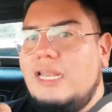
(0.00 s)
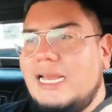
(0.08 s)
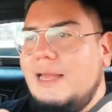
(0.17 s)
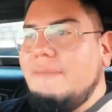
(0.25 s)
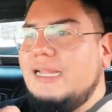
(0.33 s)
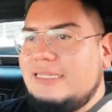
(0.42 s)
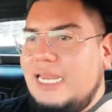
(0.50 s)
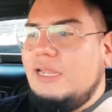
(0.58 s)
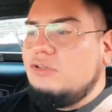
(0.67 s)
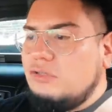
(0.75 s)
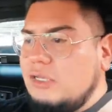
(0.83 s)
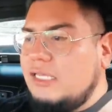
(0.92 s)
la cámara trae
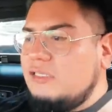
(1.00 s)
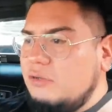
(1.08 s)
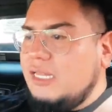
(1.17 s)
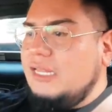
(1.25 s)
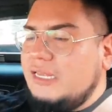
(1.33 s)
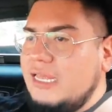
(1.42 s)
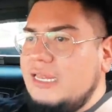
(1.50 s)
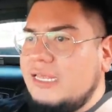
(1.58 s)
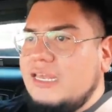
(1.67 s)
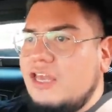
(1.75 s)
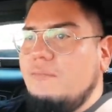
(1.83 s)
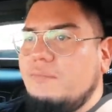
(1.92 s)
otro que es lo que,
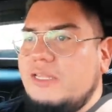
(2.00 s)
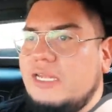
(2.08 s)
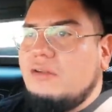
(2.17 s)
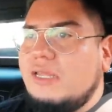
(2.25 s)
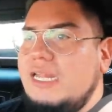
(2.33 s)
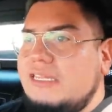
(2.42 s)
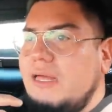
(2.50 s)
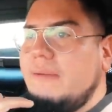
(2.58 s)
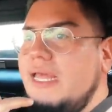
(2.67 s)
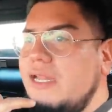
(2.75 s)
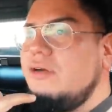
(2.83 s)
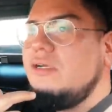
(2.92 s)
quiero poner, creo que en el
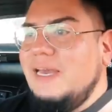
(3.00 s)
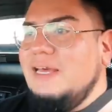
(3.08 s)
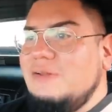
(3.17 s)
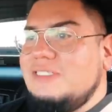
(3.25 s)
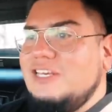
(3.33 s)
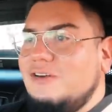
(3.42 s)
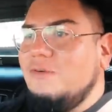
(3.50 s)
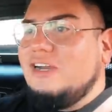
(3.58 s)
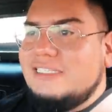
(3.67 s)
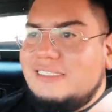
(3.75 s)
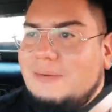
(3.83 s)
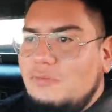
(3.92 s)
tablero. Pero sí, como
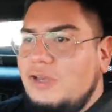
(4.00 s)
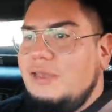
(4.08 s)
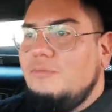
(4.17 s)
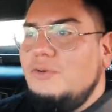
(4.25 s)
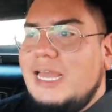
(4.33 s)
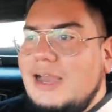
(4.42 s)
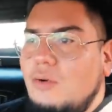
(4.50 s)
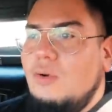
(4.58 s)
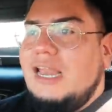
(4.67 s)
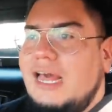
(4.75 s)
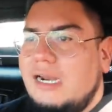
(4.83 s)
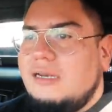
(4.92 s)
que está muy, muy
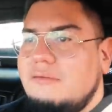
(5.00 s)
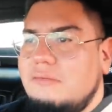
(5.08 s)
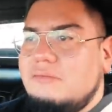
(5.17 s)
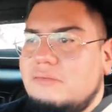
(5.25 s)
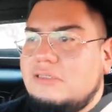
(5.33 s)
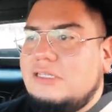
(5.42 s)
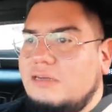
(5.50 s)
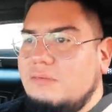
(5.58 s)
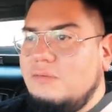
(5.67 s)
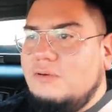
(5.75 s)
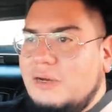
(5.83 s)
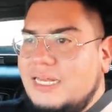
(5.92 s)
angular
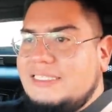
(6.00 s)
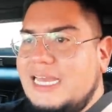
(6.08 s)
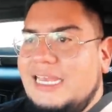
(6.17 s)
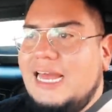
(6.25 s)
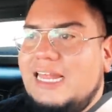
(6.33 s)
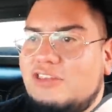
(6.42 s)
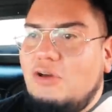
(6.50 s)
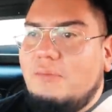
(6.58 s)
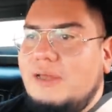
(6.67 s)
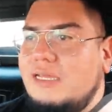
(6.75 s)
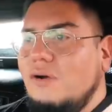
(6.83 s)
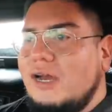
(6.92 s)
hacia allá la
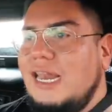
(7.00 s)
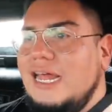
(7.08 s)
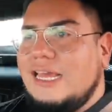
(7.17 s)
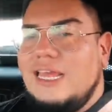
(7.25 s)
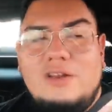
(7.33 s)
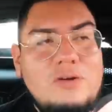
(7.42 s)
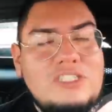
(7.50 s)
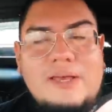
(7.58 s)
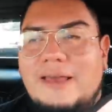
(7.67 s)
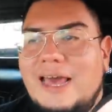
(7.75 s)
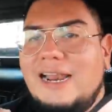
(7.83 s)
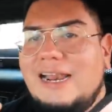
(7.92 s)
toma. Ojalá que no se
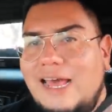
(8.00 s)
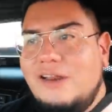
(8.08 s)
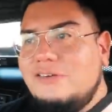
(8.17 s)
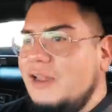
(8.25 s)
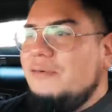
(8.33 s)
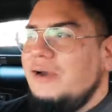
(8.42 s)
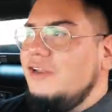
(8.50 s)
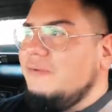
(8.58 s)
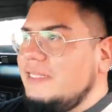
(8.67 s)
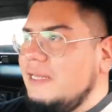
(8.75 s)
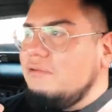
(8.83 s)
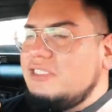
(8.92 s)
vea raro. Pero bueno,
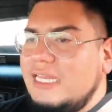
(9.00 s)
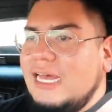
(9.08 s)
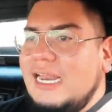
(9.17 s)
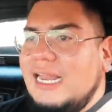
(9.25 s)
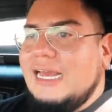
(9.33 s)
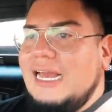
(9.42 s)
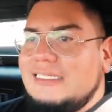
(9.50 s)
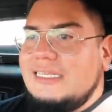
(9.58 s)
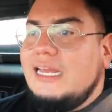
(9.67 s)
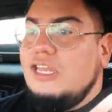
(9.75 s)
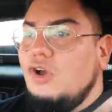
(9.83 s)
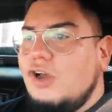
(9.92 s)
vamos a llegar a la
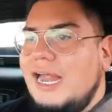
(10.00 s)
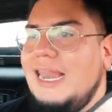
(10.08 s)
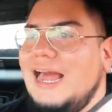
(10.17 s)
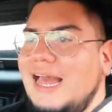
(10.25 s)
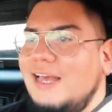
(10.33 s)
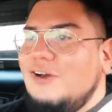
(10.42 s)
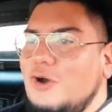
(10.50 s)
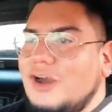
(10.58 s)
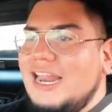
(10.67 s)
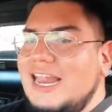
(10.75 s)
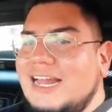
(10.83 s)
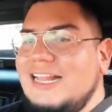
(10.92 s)
casa y ojalá,
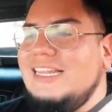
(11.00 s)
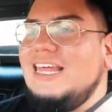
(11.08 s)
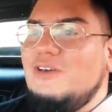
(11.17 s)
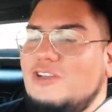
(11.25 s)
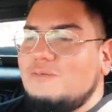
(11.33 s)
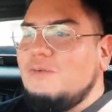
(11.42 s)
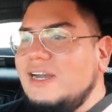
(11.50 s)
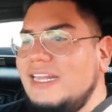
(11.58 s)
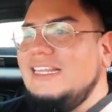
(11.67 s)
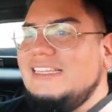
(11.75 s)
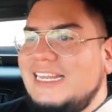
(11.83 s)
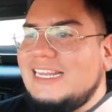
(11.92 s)
ojalá que el día de hoy nos pongan
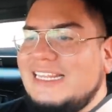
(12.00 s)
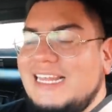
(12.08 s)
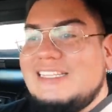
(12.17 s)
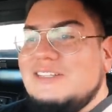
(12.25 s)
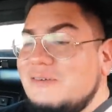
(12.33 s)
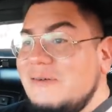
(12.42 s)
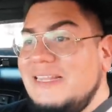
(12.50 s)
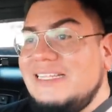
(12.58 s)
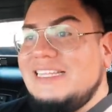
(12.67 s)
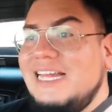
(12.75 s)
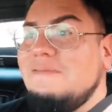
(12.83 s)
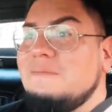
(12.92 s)
internet, ¿no,
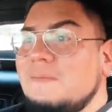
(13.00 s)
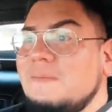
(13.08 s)
neta?